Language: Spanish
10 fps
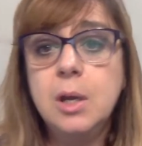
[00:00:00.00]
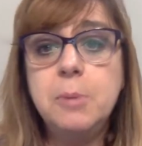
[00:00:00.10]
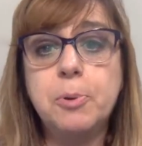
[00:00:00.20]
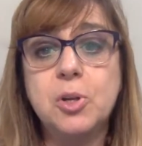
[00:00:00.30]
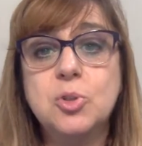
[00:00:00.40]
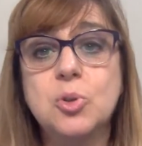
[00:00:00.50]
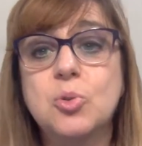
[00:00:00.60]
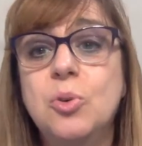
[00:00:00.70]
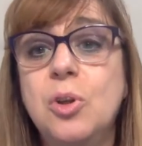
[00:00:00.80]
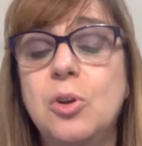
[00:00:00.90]
y por eso es
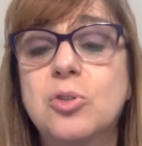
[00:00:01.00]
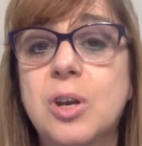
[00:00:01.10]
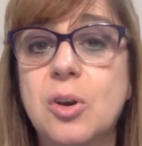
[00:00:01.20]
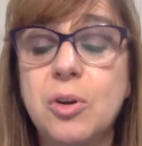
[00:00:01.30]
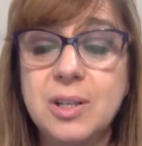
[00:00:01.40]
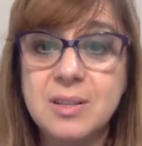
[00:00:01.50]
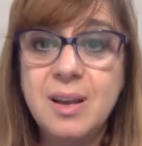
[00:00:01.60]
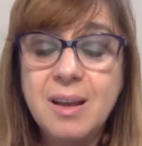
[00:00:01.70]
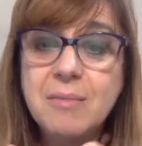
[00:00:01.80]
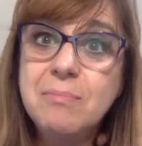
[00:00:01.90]
uno de los errores
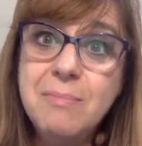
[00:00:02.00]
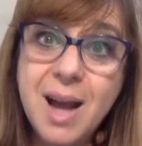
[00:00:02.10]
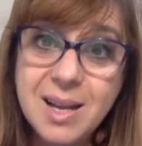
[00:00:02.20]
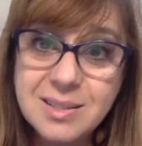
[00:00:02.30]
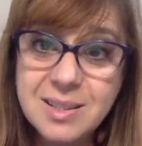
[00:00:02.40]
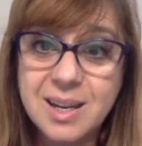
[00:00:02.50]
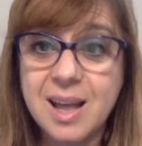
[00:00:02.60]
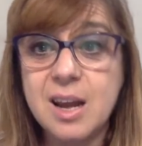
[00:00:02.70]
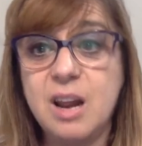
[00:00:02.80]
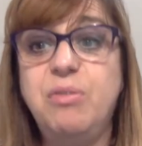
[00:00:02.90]
más
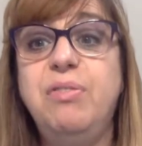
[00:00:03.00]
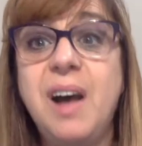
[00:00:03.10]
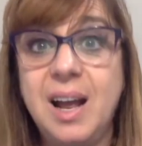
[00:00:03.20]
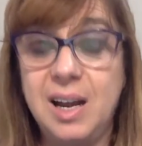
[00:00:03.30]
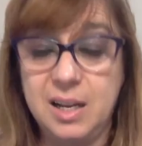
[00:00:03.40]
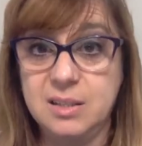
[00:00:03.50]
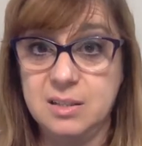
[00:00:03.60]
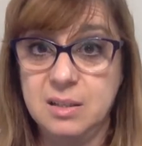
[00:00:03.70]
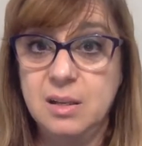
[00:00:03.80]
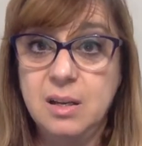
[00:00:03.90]

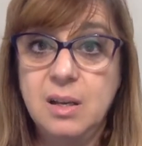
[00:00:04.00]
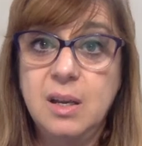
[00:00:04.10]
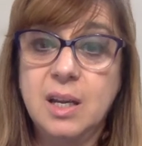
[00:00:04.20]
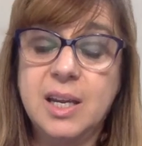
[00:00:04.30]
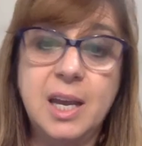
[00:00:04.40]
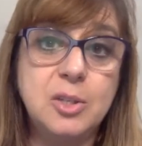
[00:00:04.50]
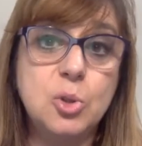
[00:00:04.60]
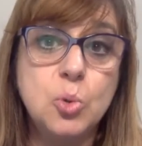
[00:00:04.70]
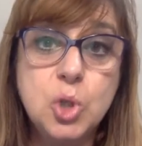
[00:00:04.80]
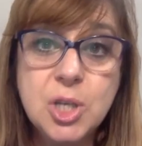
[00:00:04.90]
garrafales que
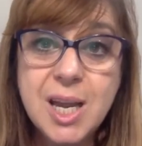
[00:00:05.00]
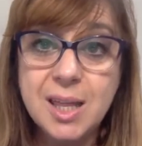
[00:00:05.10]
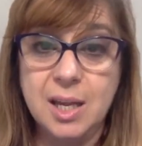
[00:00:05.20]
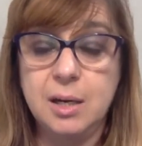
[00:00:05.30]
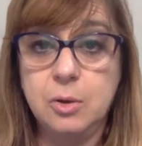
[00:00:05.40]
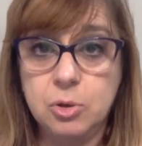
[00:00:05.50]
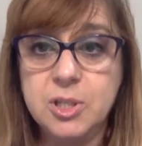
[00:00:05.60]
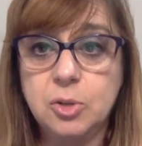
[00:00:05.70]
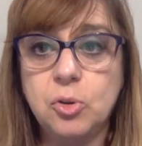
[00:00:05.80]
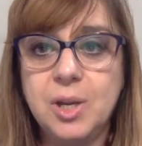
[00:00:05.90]
suceden, ¿no es
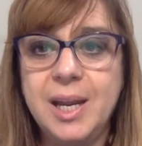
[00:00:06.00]
cierto?